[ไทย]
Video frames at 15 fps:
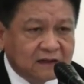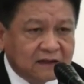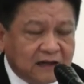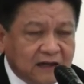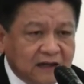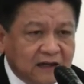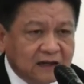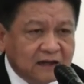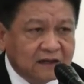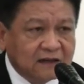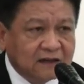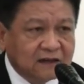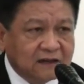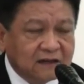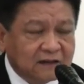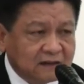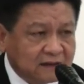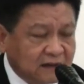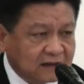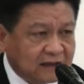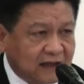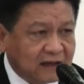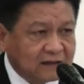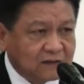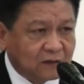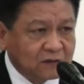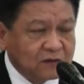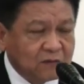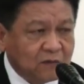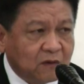ในตั้งแต่
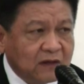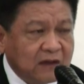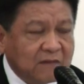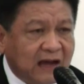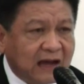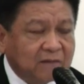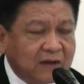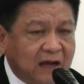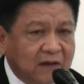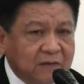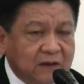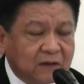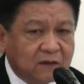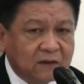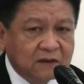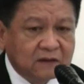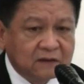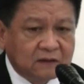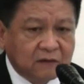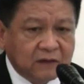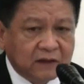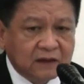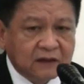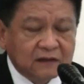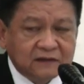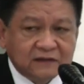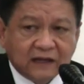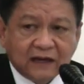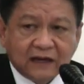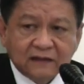2ชั่วโมงที่ผ่านมามีคนทวิตเรื่อง
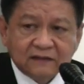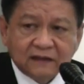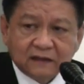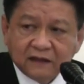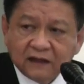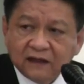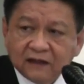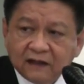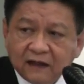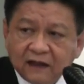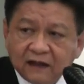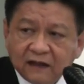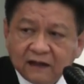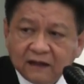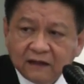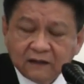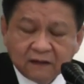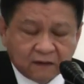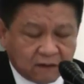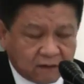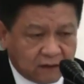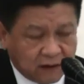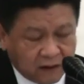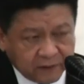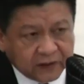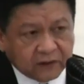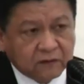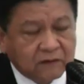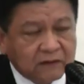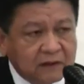เซียรังสิตเยอะเหลือเกินเขาก็เข้าไป
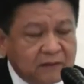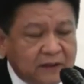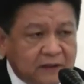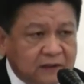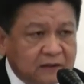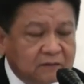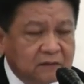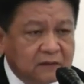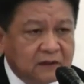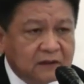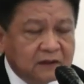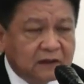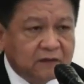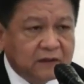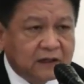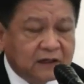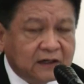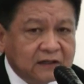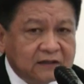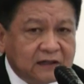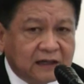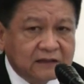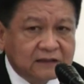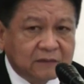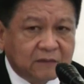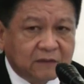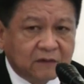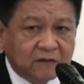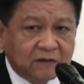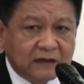ดูว่าทำไมถึงทวิตกันเรื่องเซียรังสิต
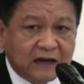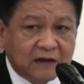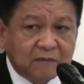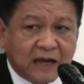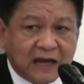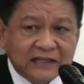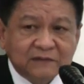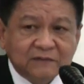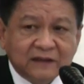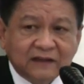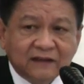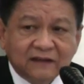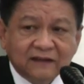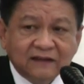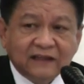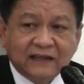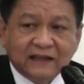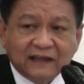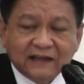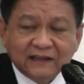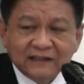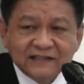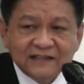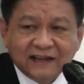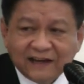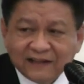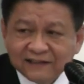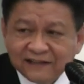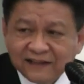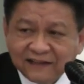ปรากฏว่านัดหมายจะไปตีกันที่เซีย
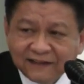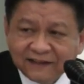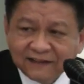รังสิต